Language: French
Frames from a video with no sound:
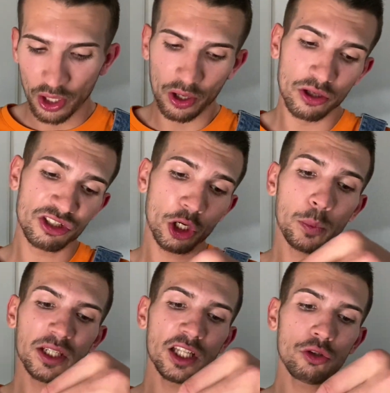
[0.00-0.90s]
Euh, j'ai
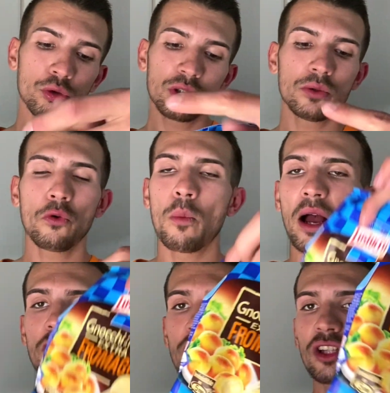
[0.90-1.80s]
repris des gnocchis au
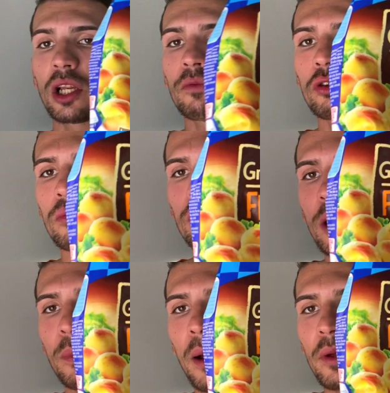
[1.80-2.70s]
fromage, la dernière fois j'en
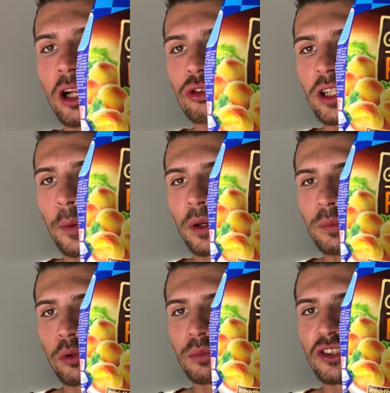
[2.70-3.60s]
voulais pas, mais là j'en ai
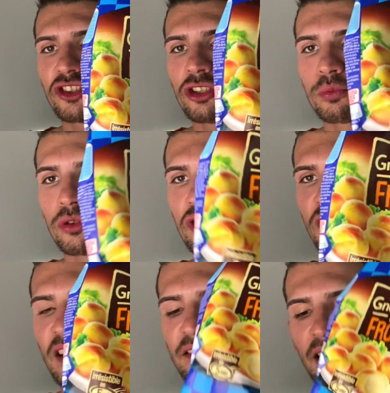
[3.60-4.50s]
repris pour le midi. Je me dis,
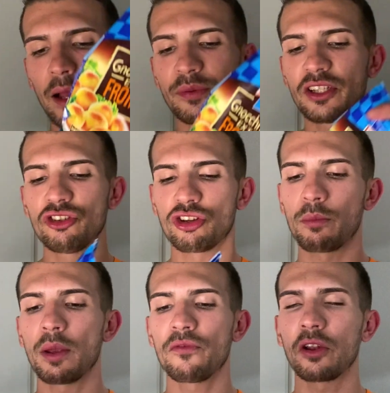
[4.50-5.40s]
ça c'est rapide,
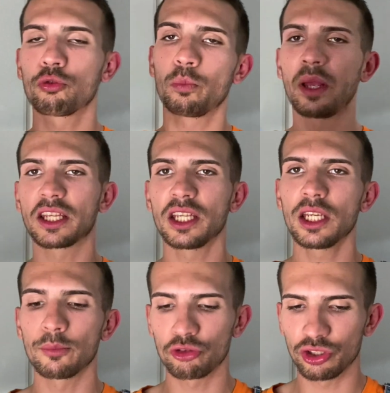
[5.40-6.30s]
j'aime bien me faire tout
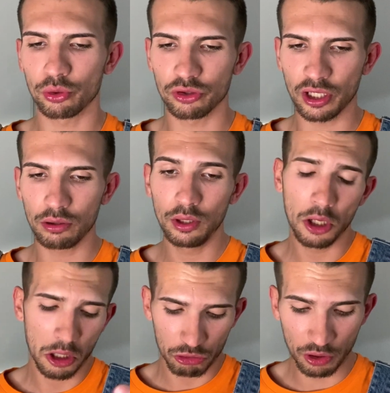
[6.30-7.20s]
paquet et manger que ça.
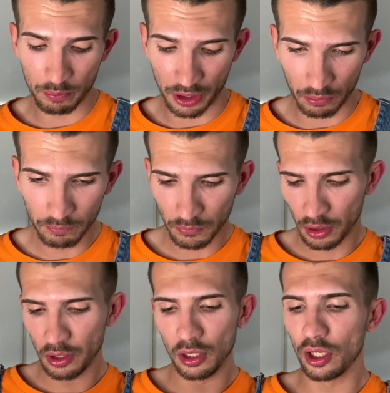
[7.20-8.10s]
J'aime bien.
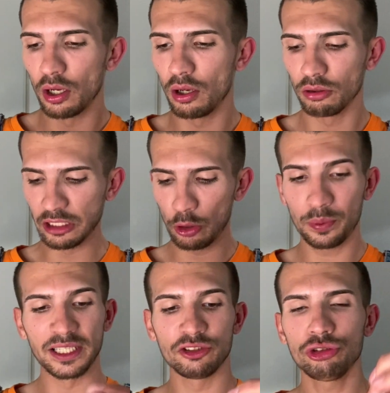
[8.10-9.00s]
Euh, on a
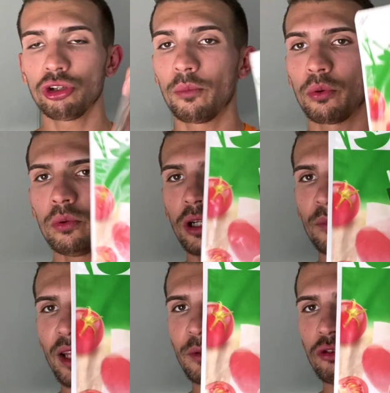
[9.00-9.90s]
repris du jambon,
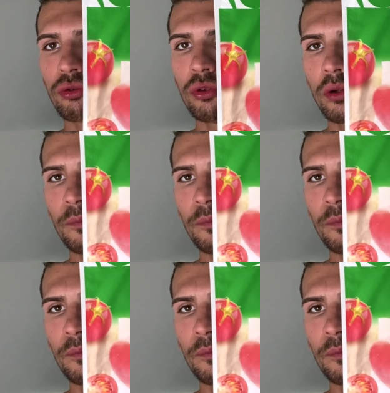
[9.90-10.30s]
comme d'habitude.